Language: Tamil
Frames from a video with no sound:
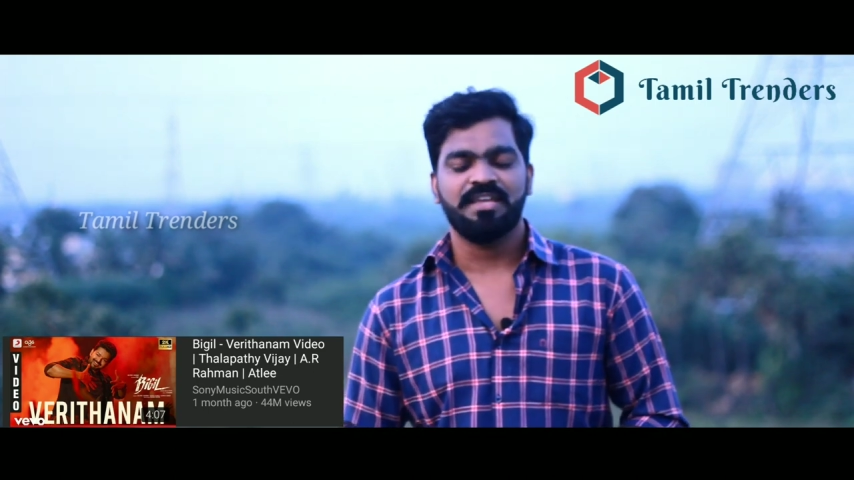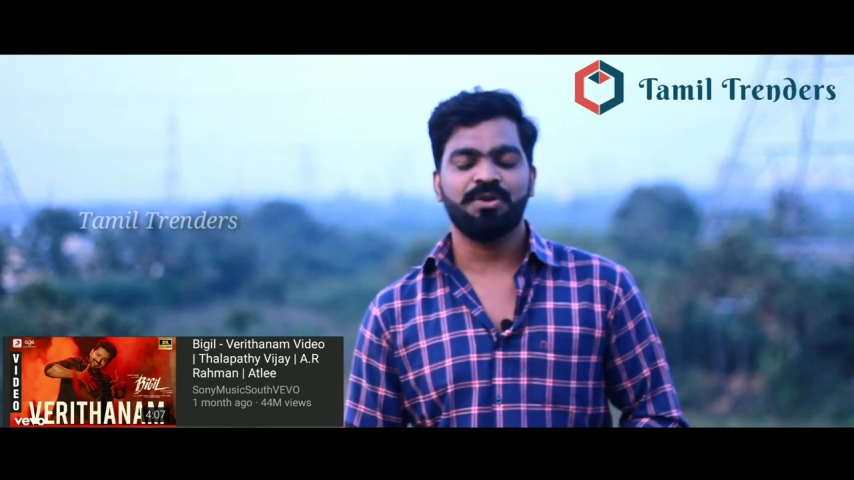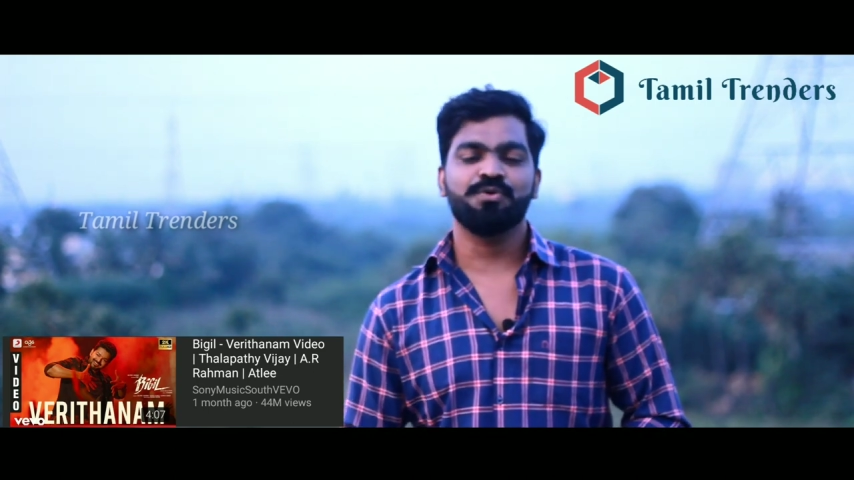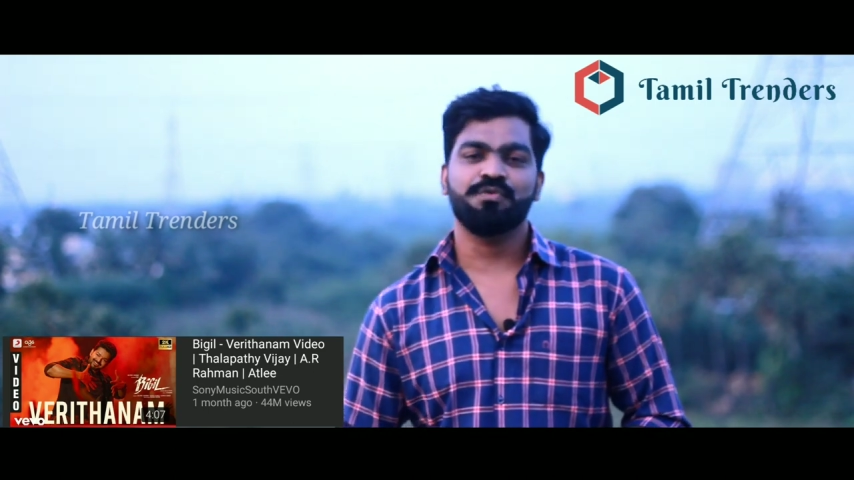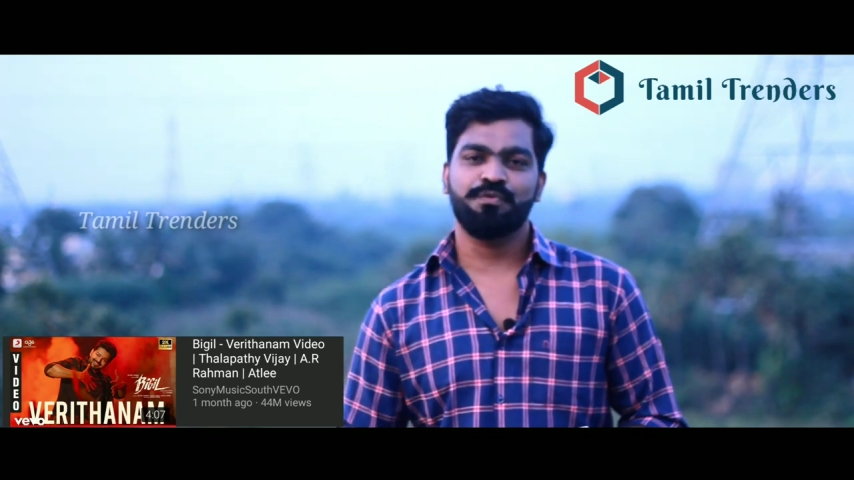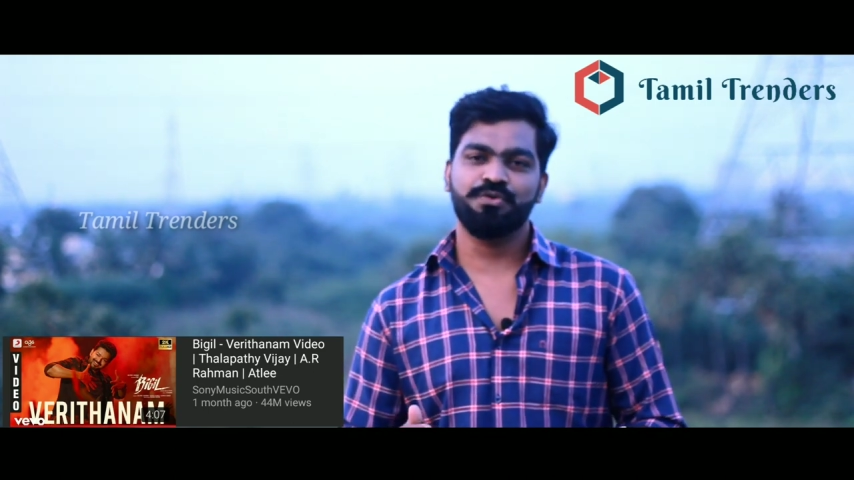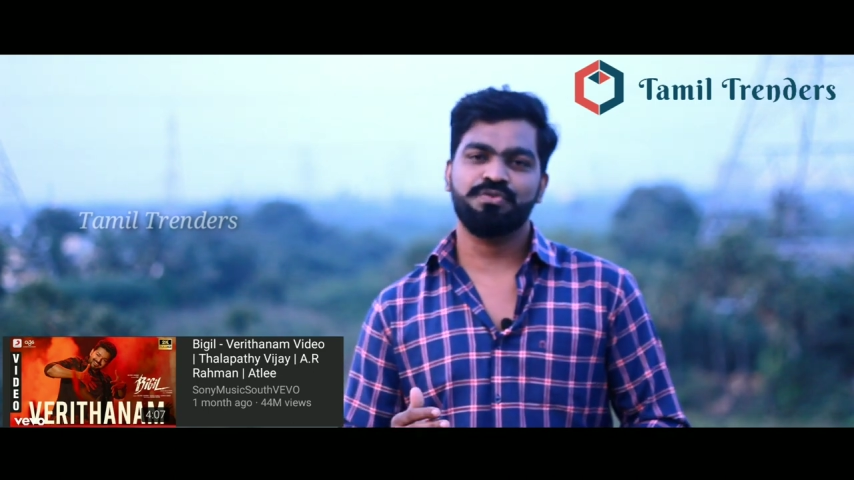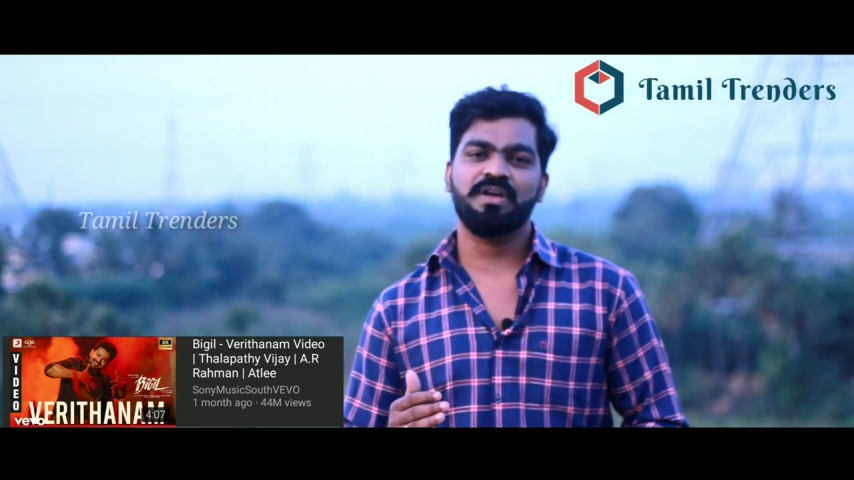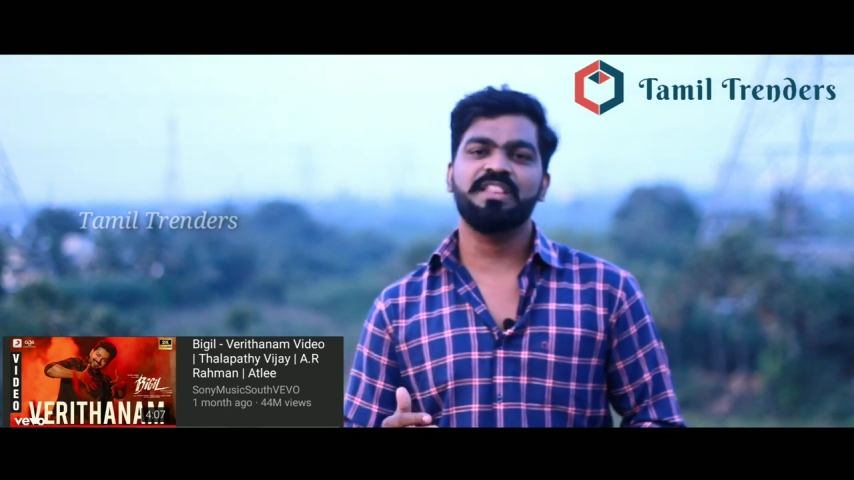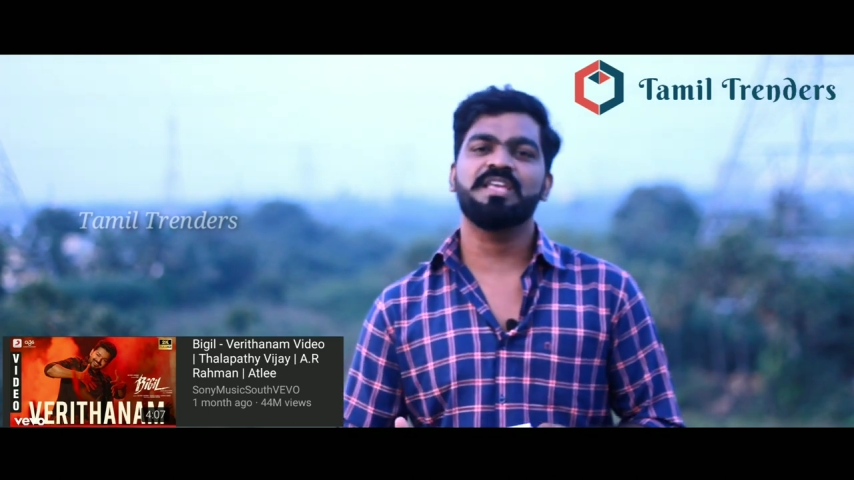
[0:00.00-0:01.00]
இன்னும் வியூஸ்
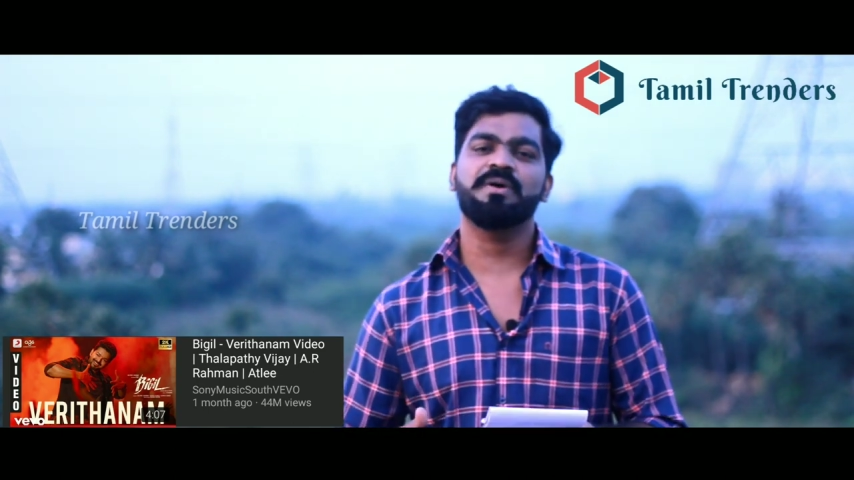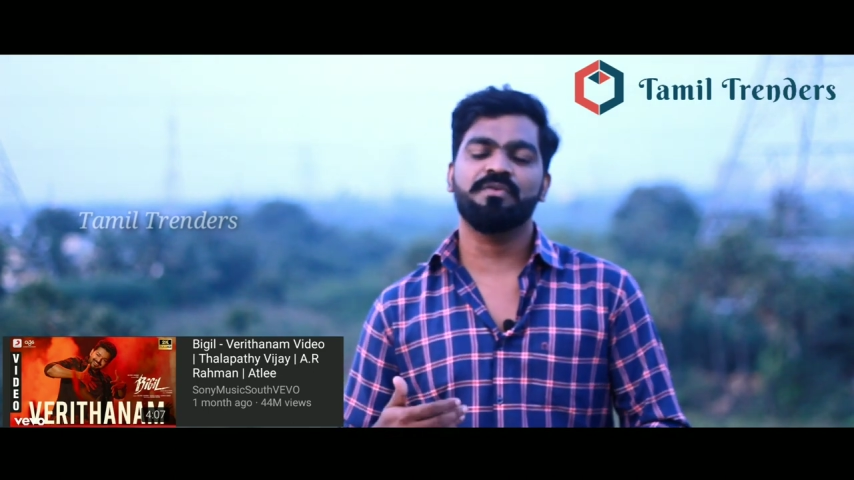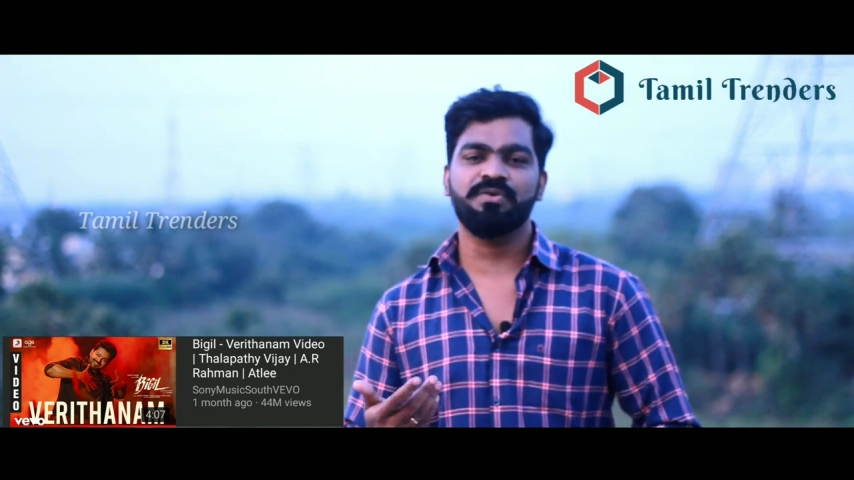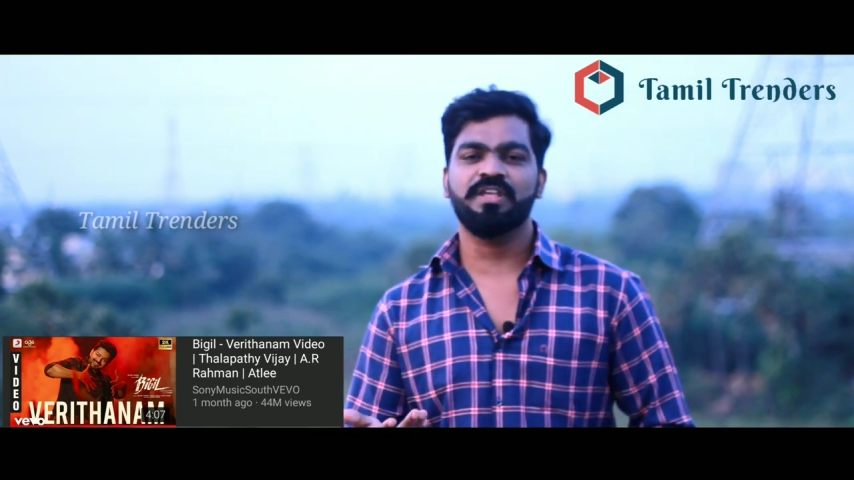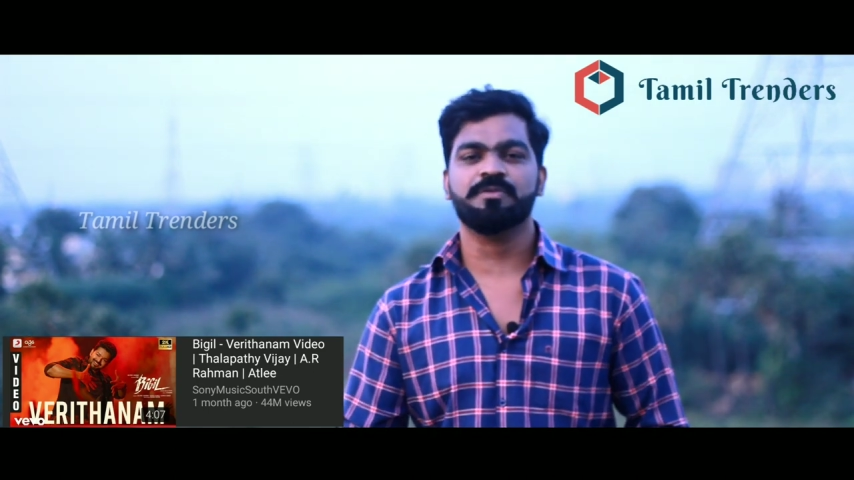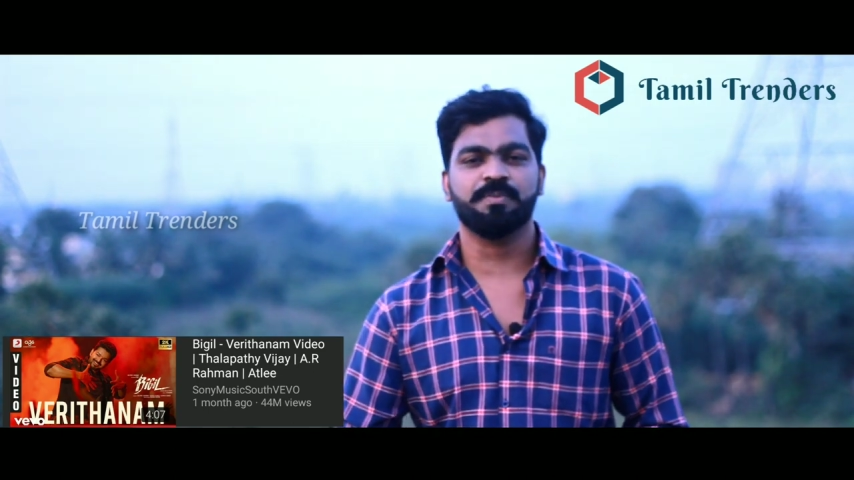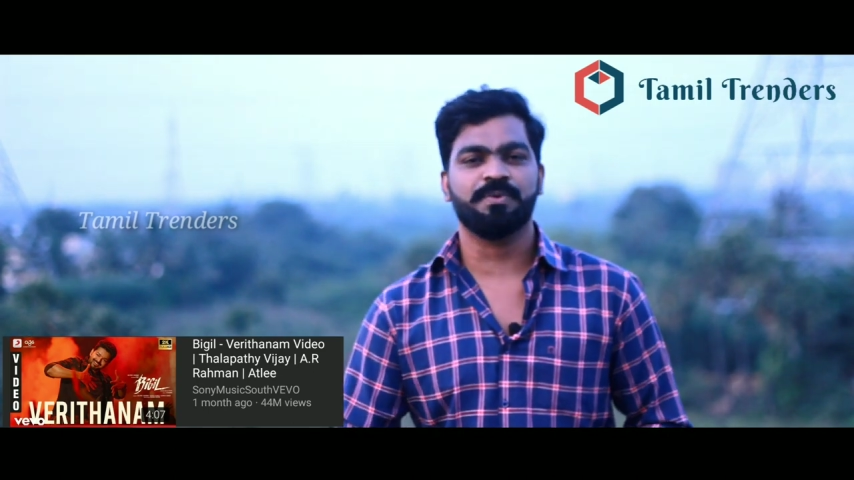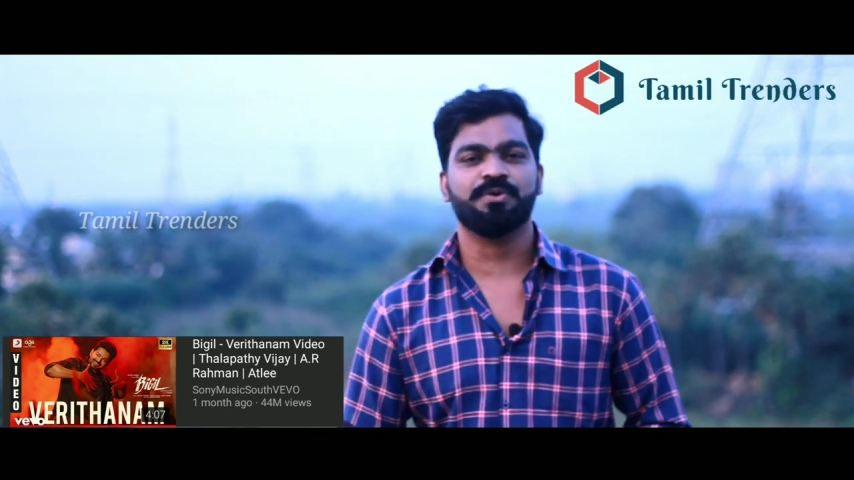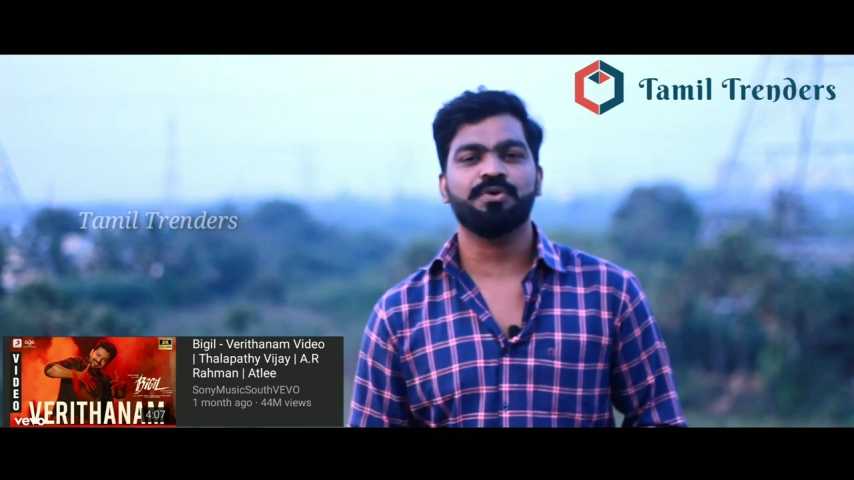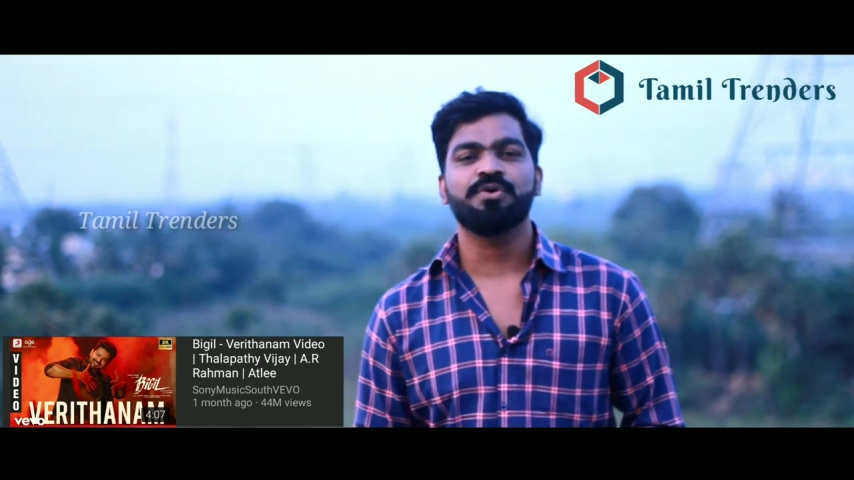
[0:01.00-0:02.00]
அதிகமாக வரும்னு எக்ஸ்பெக்ட்
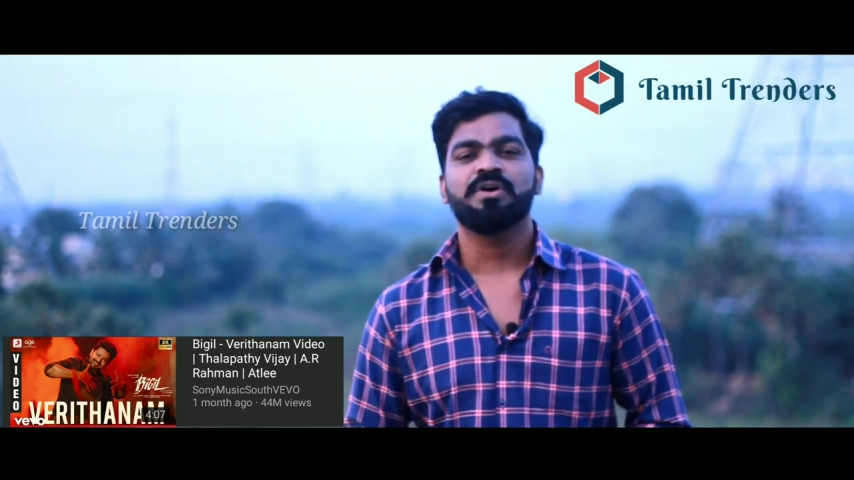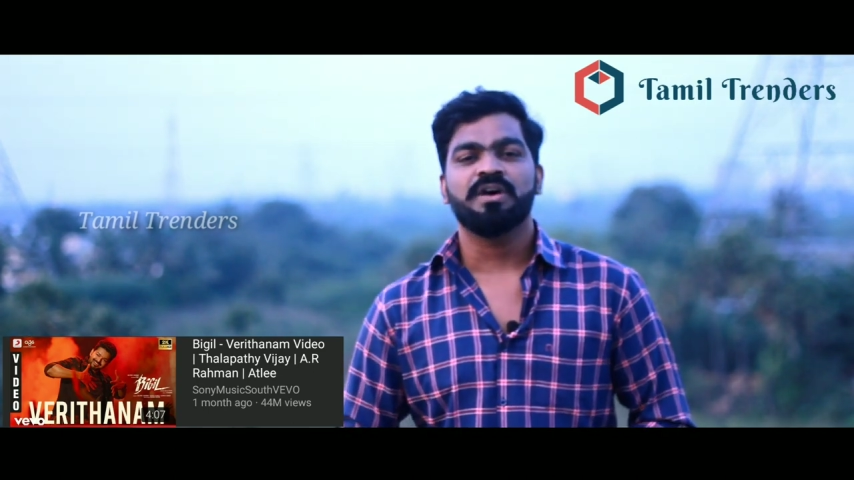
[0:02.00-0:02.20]
பண்ணுறோம்